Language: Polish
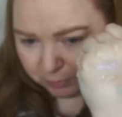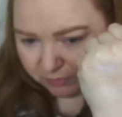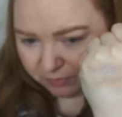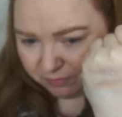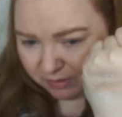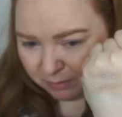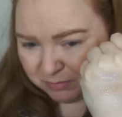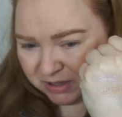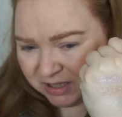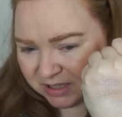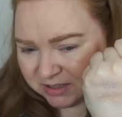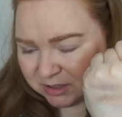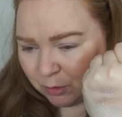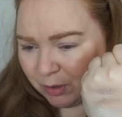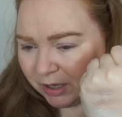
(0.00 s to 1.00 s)
powiem Wam.
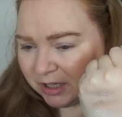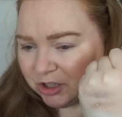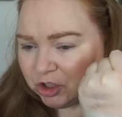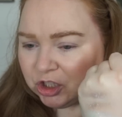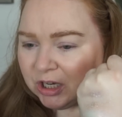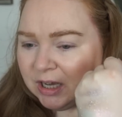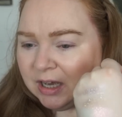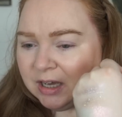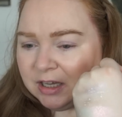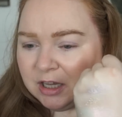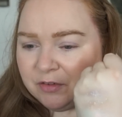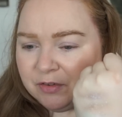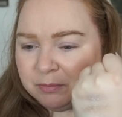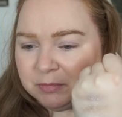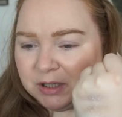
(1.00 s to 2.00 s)
Nie są jakieś,
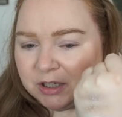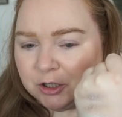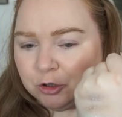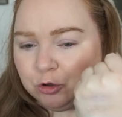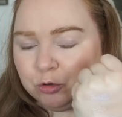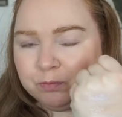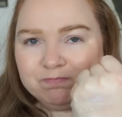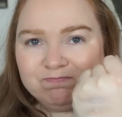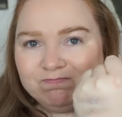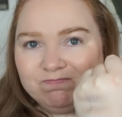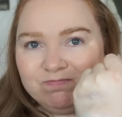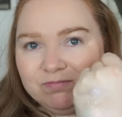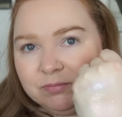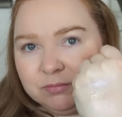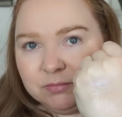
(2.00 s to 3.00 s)
nie wiem, takie...
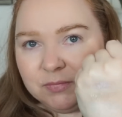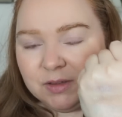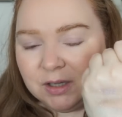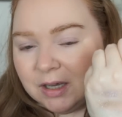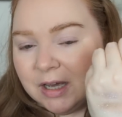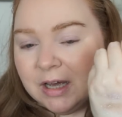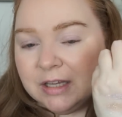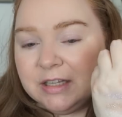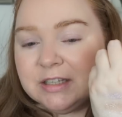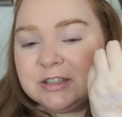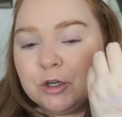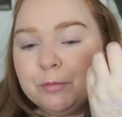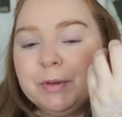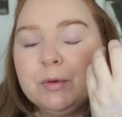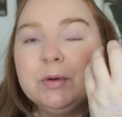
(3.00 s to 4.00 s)
Nie
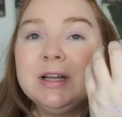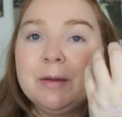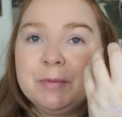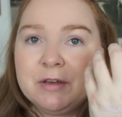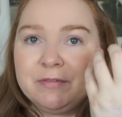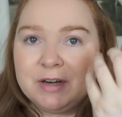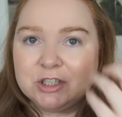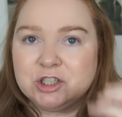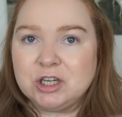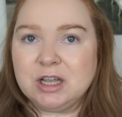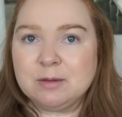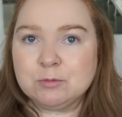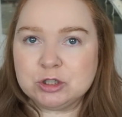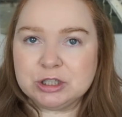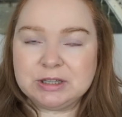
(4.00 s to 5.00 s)
zrobiły na mnie
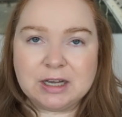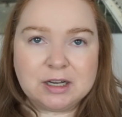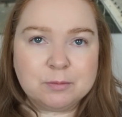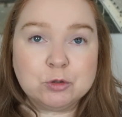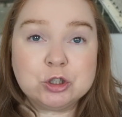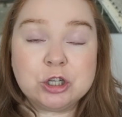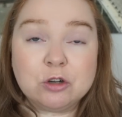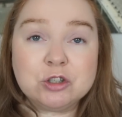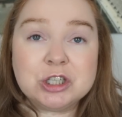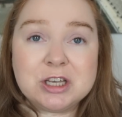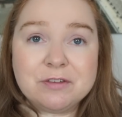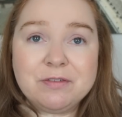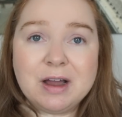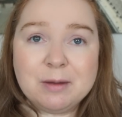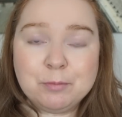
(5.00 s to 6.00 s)
wrażenia, może tak, może
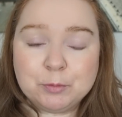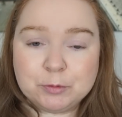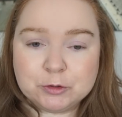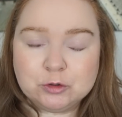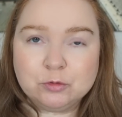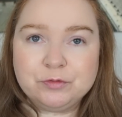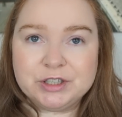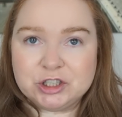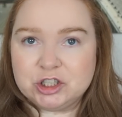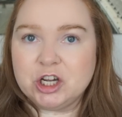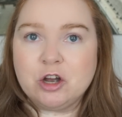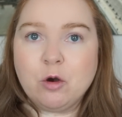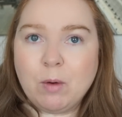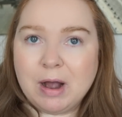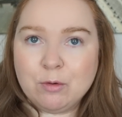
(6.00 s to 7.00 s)
oczekiwałam po prostu
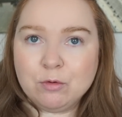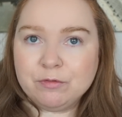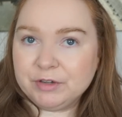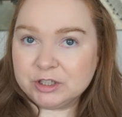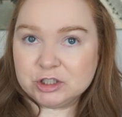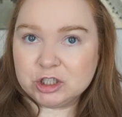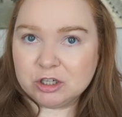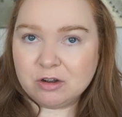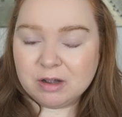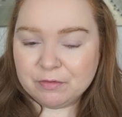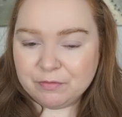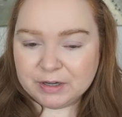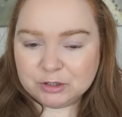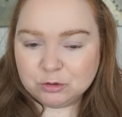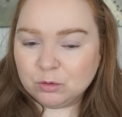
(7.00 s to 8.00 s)
większego wow, większego
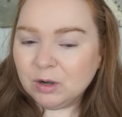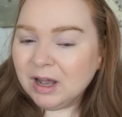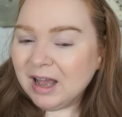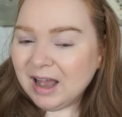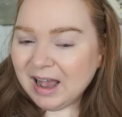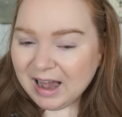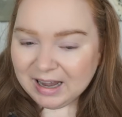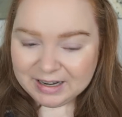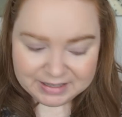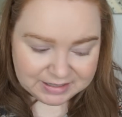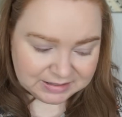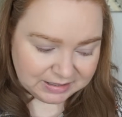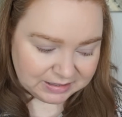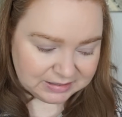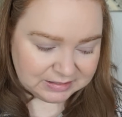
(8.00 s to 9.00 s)
efektu, ale
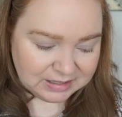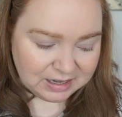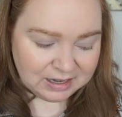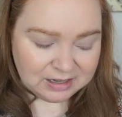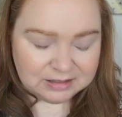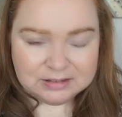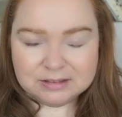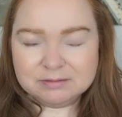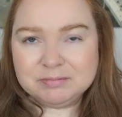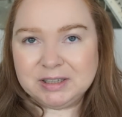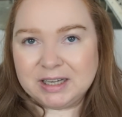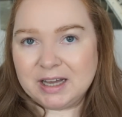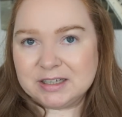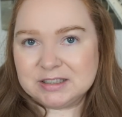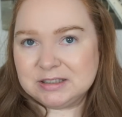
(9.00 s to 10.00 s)
jednak na,
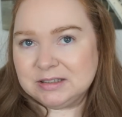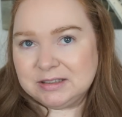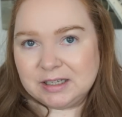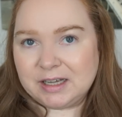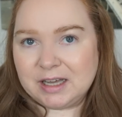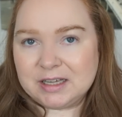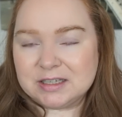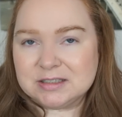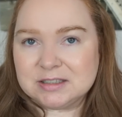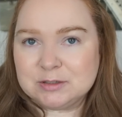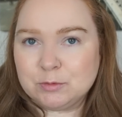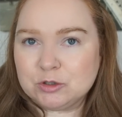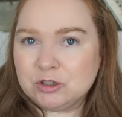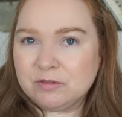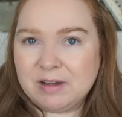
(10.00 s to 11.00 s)
tak, jak, tak jak je
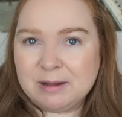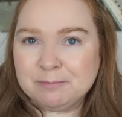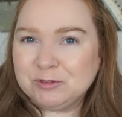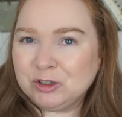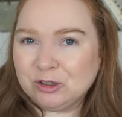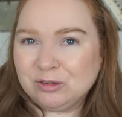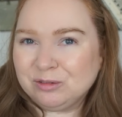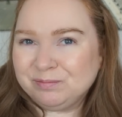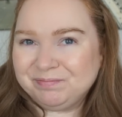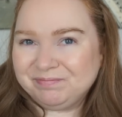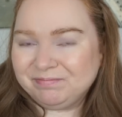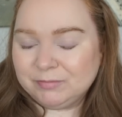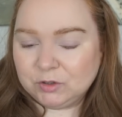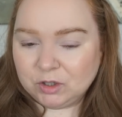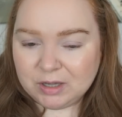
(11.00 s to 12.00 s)
zesłoczowałam, to,
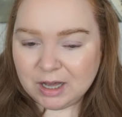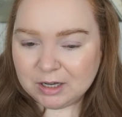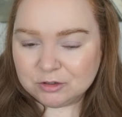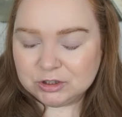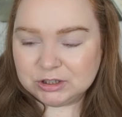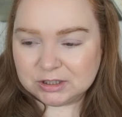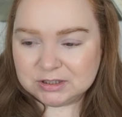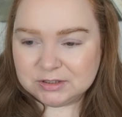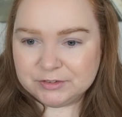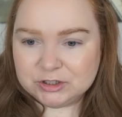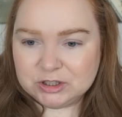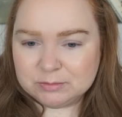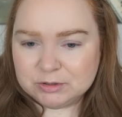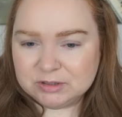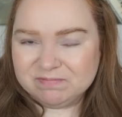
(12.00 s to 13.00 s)
to jakoś tak
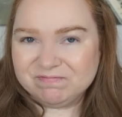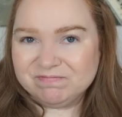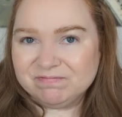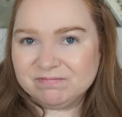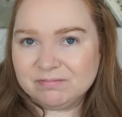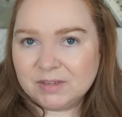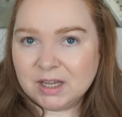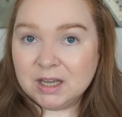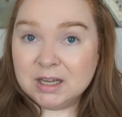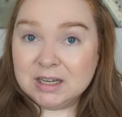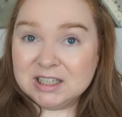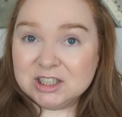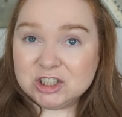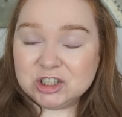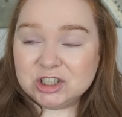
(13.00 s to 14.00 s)
stwierdziłam, że mm,
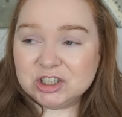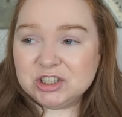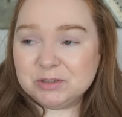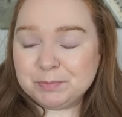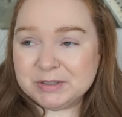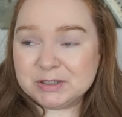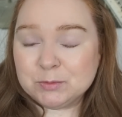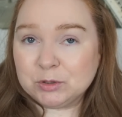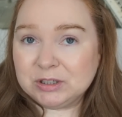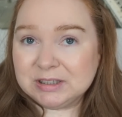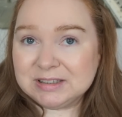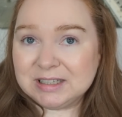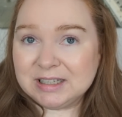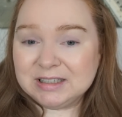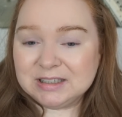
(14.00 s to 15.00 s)
35
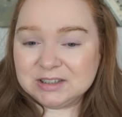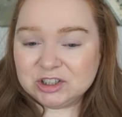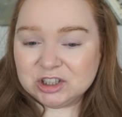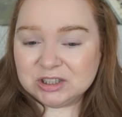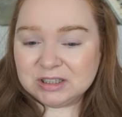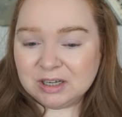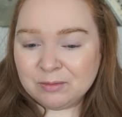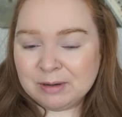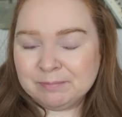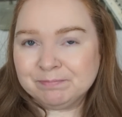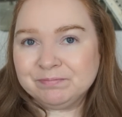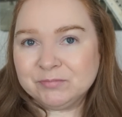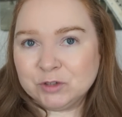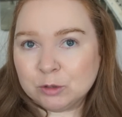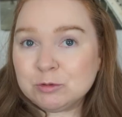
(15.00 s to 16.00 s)
zł za jeden dzień
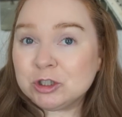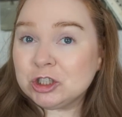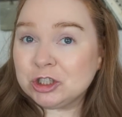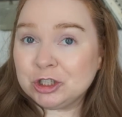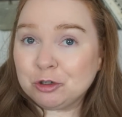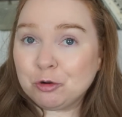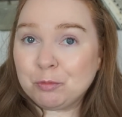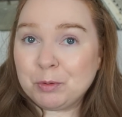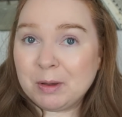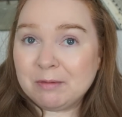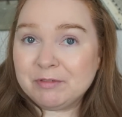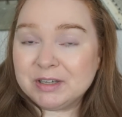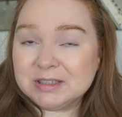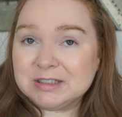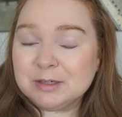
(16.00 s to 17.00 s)
dałam, dobrze, że nie
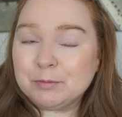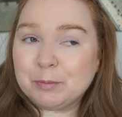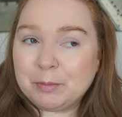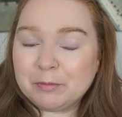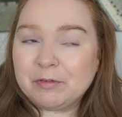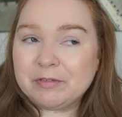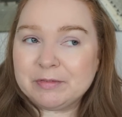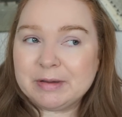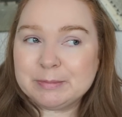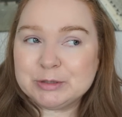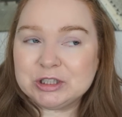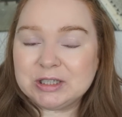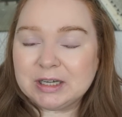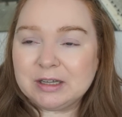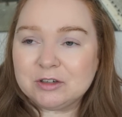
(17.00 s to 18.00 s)
kupiłam więcej, bo powiem Wam,
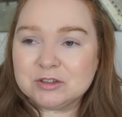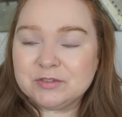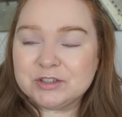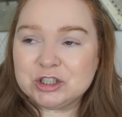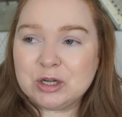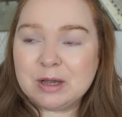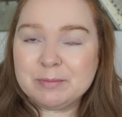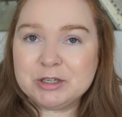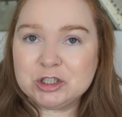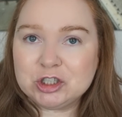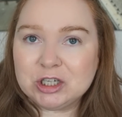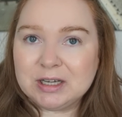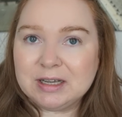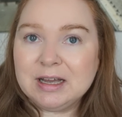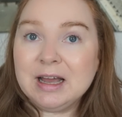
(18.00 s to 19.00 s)
że tak rozważałam
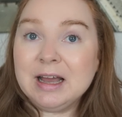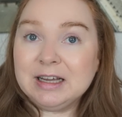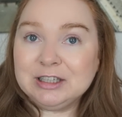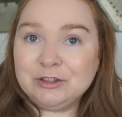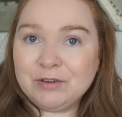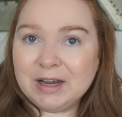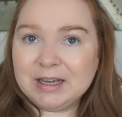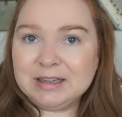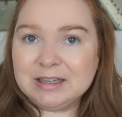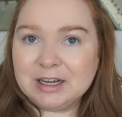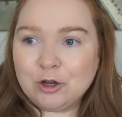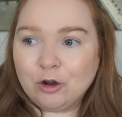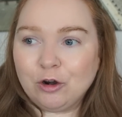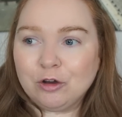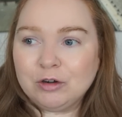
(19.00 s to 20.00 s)
jeszcze dwa inne
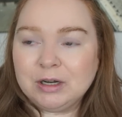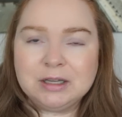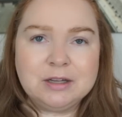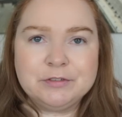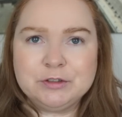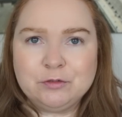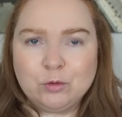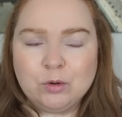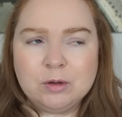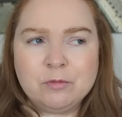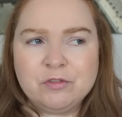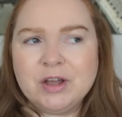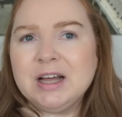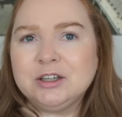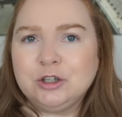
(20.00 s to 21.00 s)
kolory, a nawet w ogóle
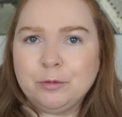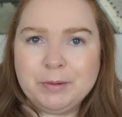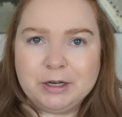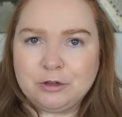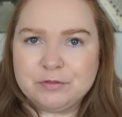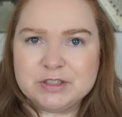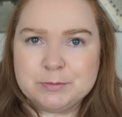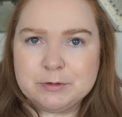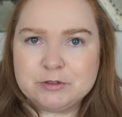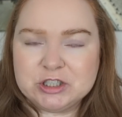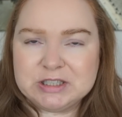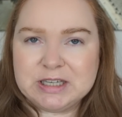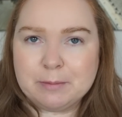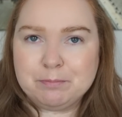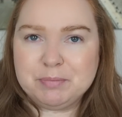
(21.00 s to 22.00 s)
mówię, a dobra, to wezmę
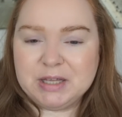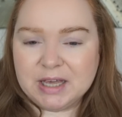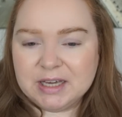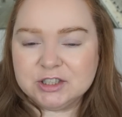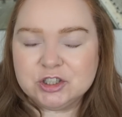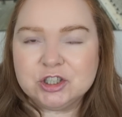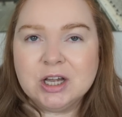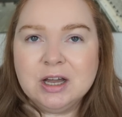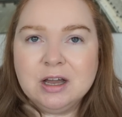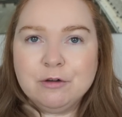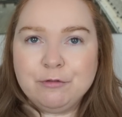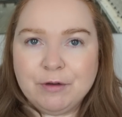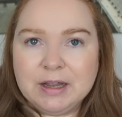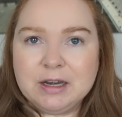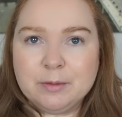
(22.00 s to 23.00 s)
wszystkie pięć,
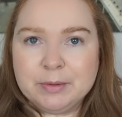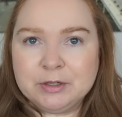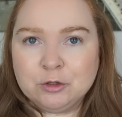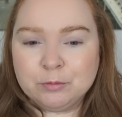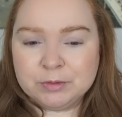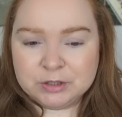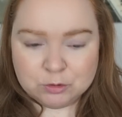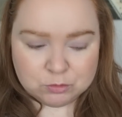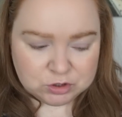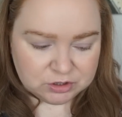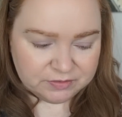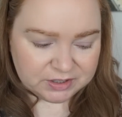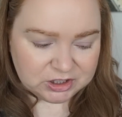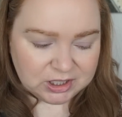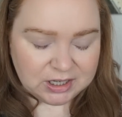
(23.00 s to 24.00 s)
fajne będą, będę
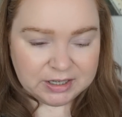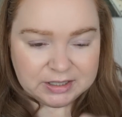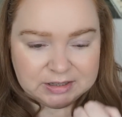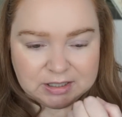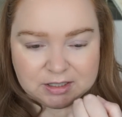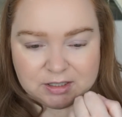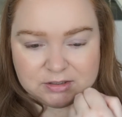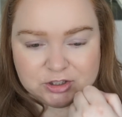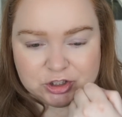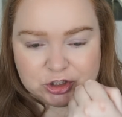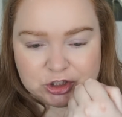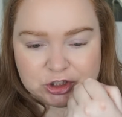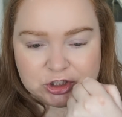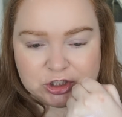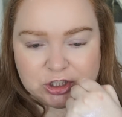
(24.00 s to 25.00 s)
używać, ale jednak
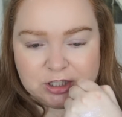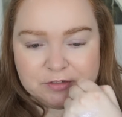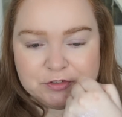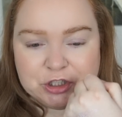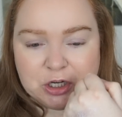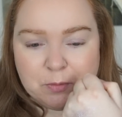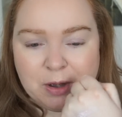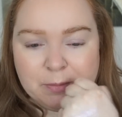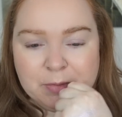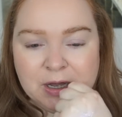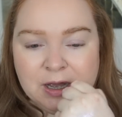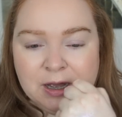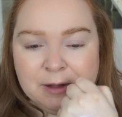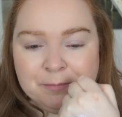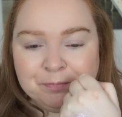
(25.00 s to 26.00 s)
cieszę się, że nie wzięłam,
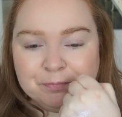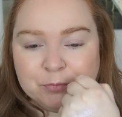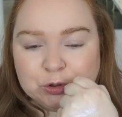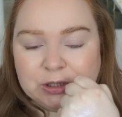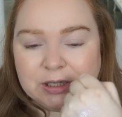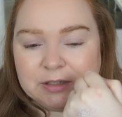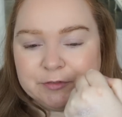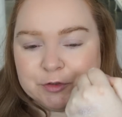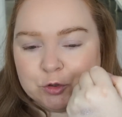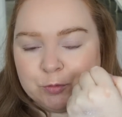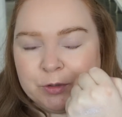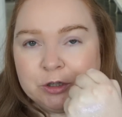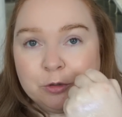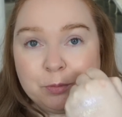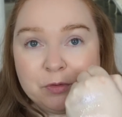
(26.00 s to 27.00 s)
bo tak w
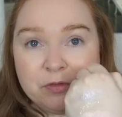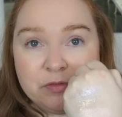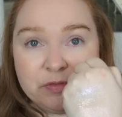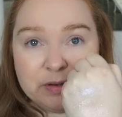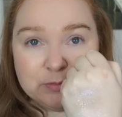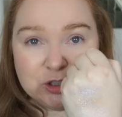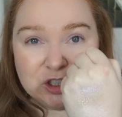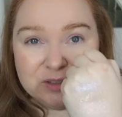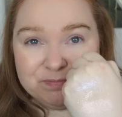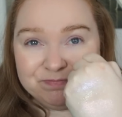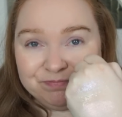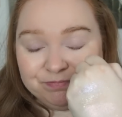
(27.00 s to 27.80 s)
sumie to powiem Wam, że